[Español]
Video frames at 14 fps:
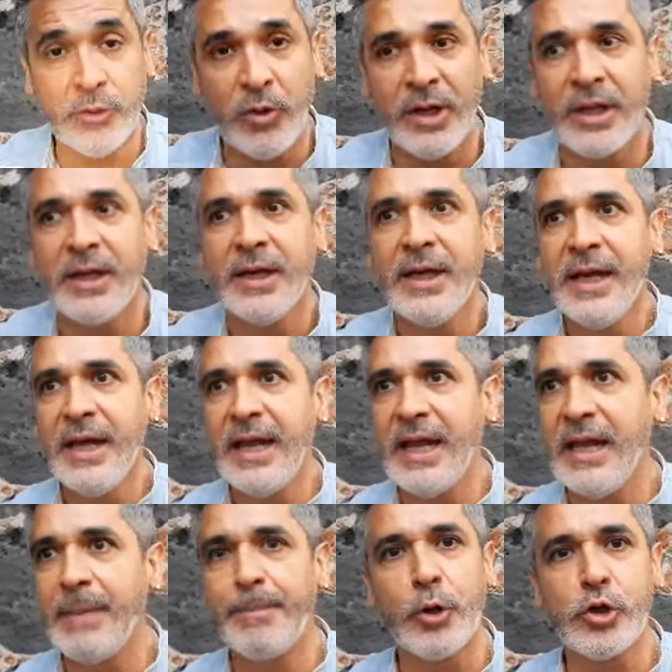el,
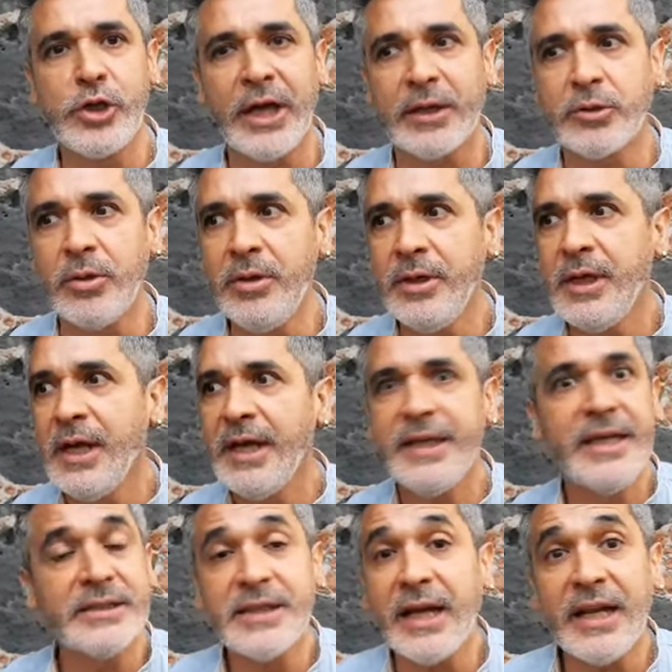el proyecto, y
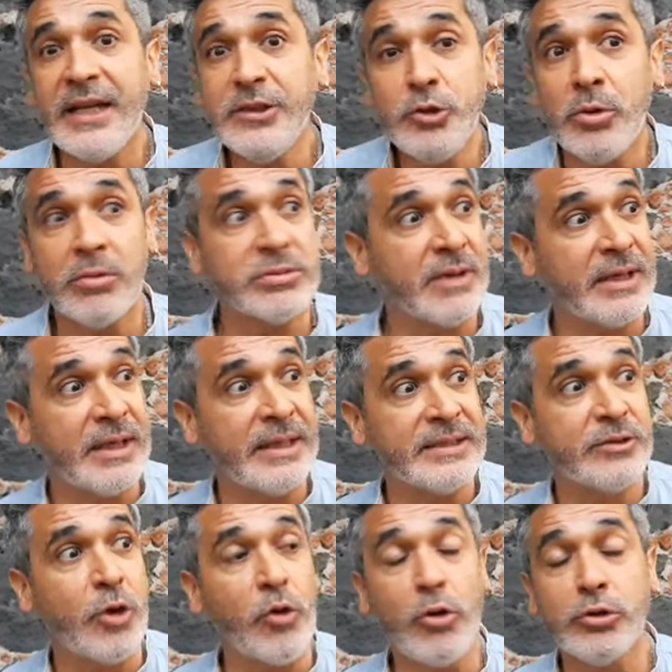estar listo. Eh,
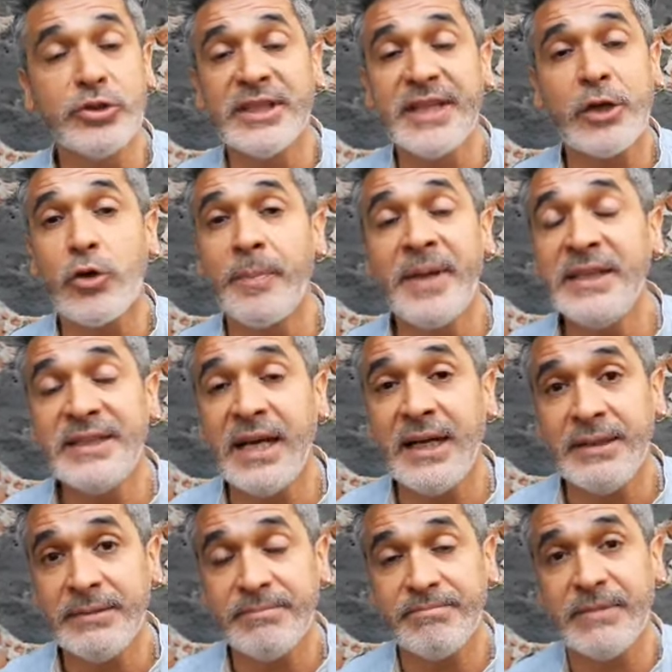todos los días se comienza
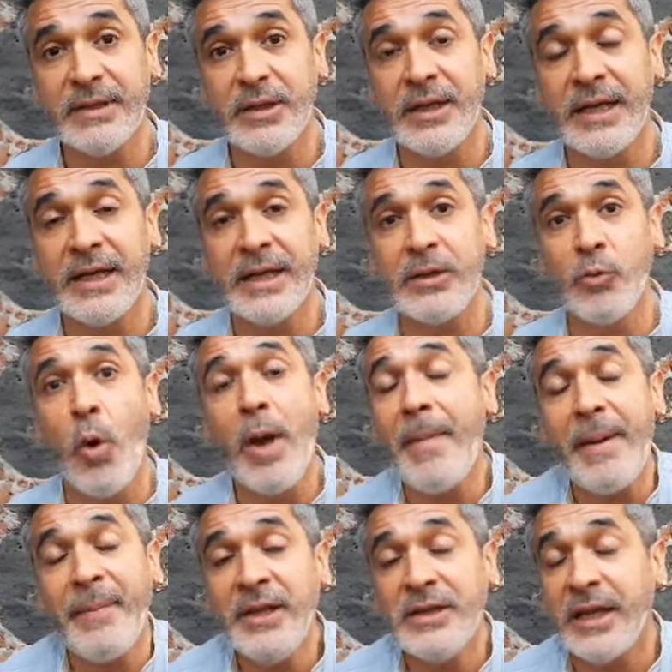eh,
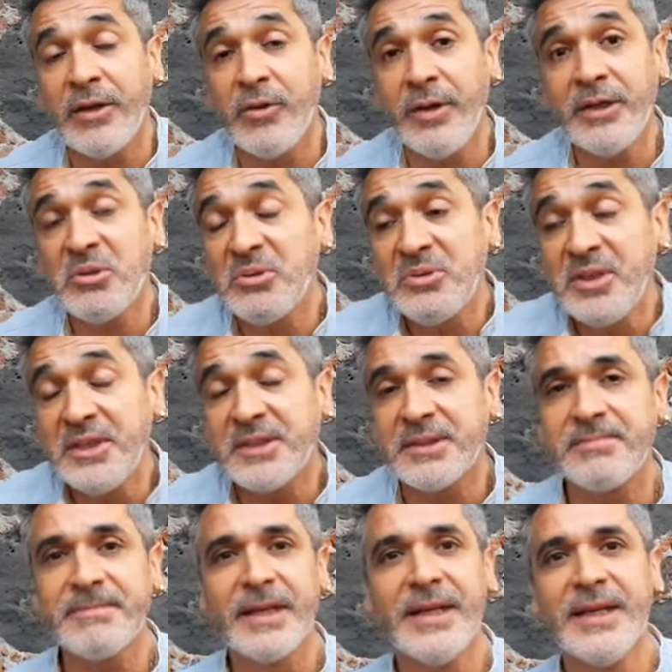nuevamente, ¿no? Entonces,
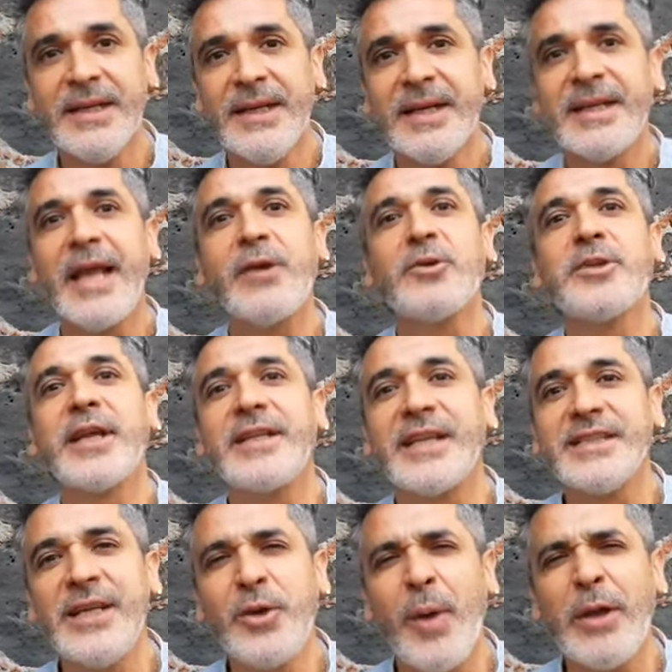tengo
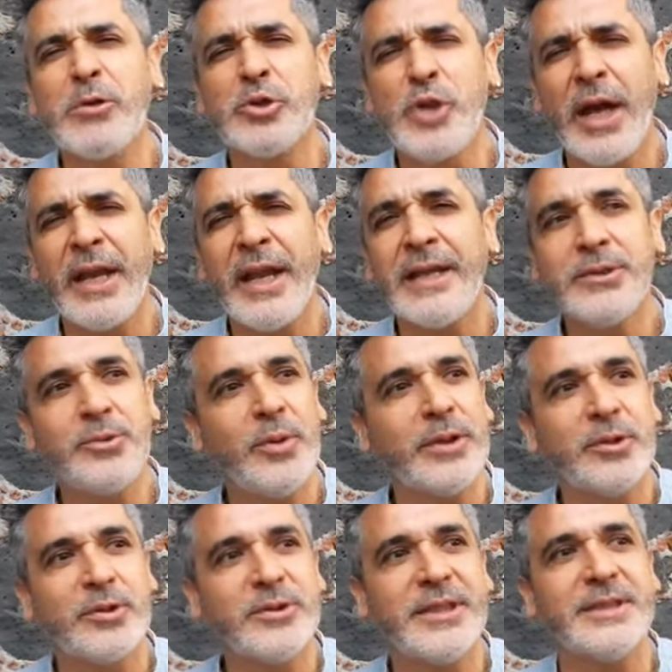35 años ya en esto,
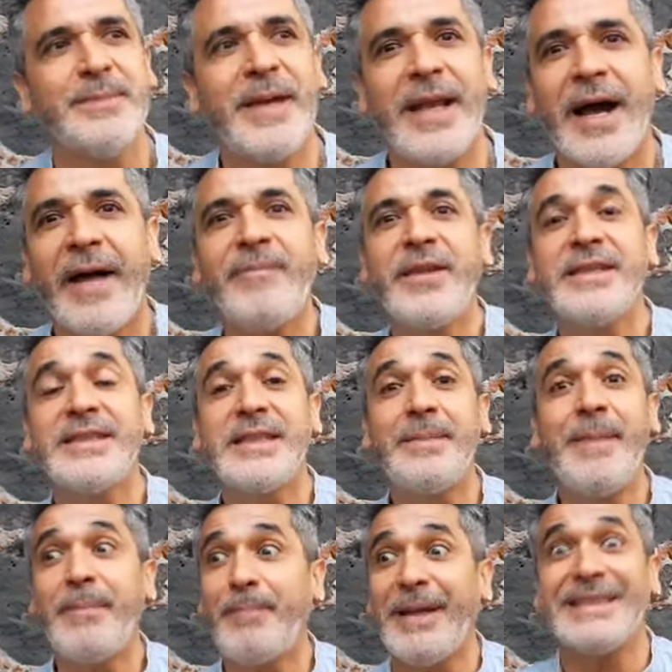entonces, mira, antes sí
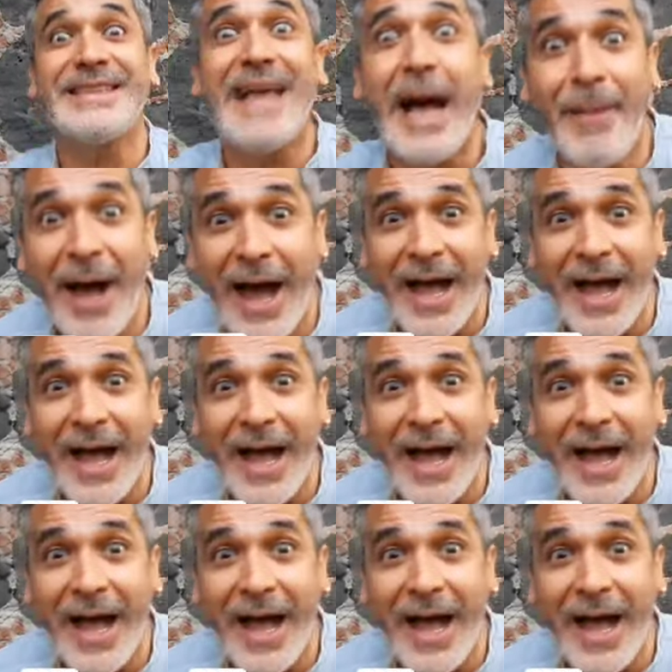me pesaba,